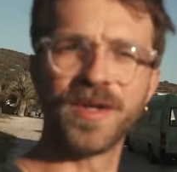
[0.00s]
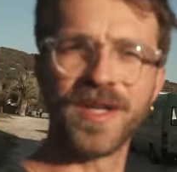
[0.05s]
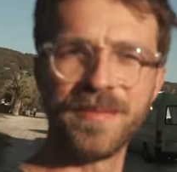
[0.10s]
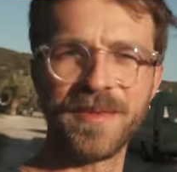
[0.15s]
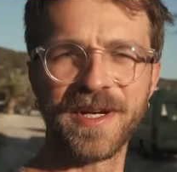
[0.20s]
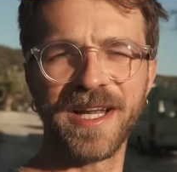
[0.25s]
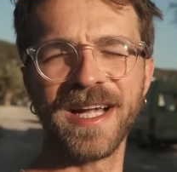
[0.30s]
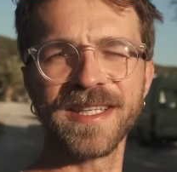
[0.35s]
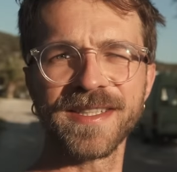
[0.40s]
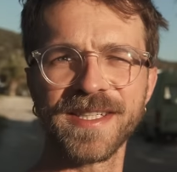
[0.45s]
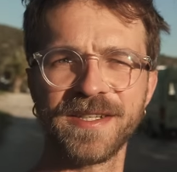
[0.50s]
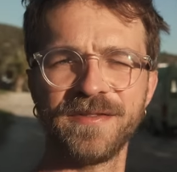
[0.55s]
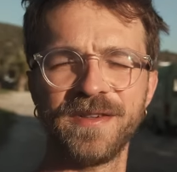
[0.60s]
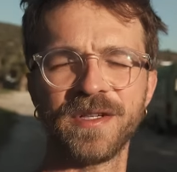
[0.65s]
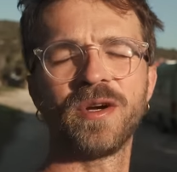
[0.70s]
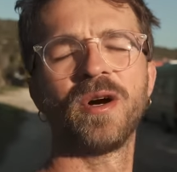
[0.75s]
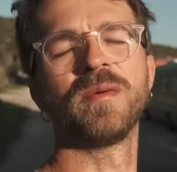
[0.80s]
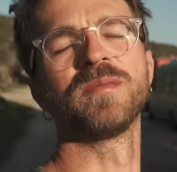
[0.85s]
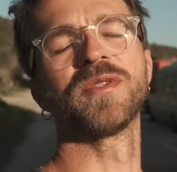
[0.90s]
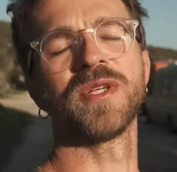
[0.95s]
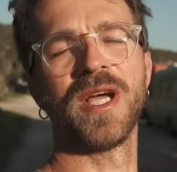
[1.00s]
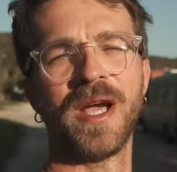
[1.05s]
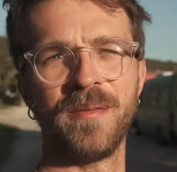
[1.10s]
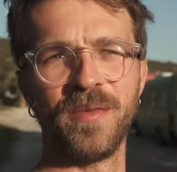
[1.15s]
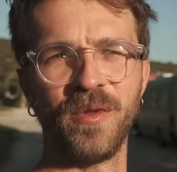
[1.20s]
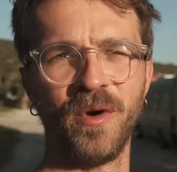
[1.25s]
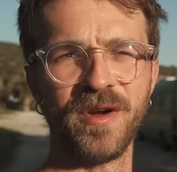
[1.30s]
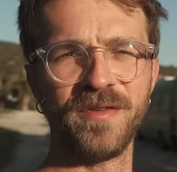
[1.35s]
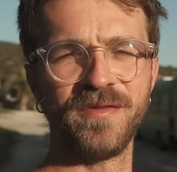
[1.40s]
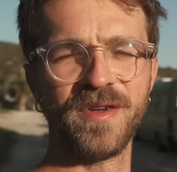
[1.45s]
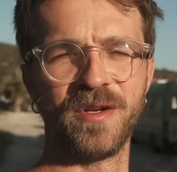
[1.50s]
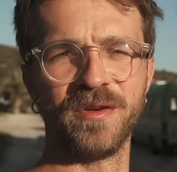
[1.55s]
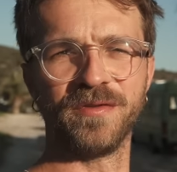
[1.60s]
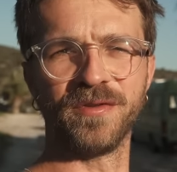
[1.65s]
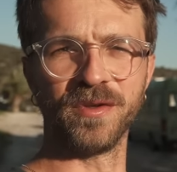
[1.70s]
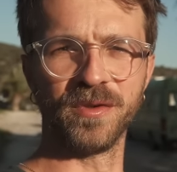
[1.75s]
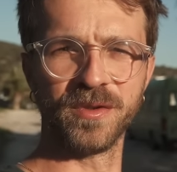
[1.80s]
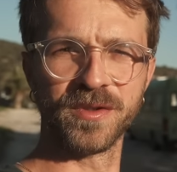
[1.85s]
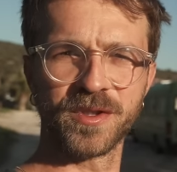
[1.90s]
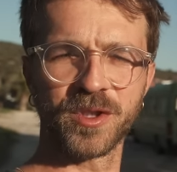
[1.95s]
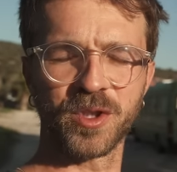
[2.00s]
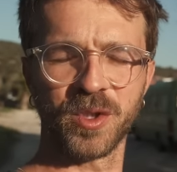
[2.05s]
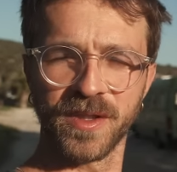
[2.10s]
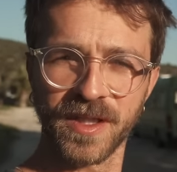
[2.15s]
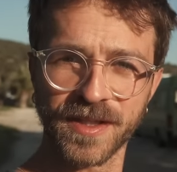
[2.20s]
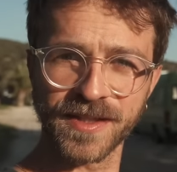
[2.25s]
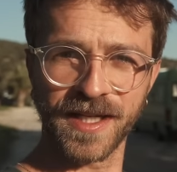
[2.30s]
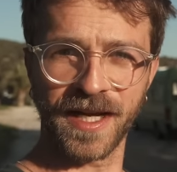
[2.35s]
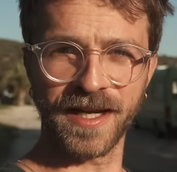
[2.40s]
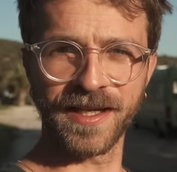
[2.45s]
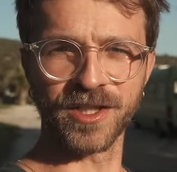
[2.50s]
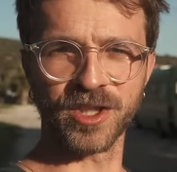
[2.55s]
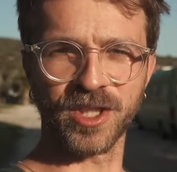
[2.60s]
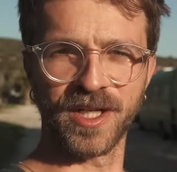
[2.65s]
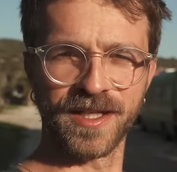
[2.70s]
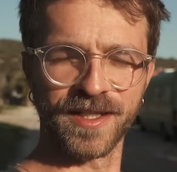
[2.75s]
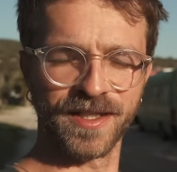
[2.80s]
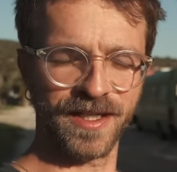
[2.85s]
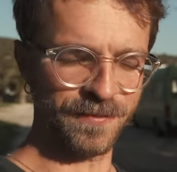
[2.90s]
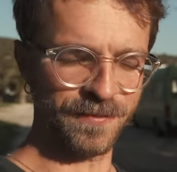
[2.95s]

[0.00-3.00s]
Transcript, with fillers: damit herzlich willkommen zu einem neuen Video von uns. Schön, dass ihr eingeschaltet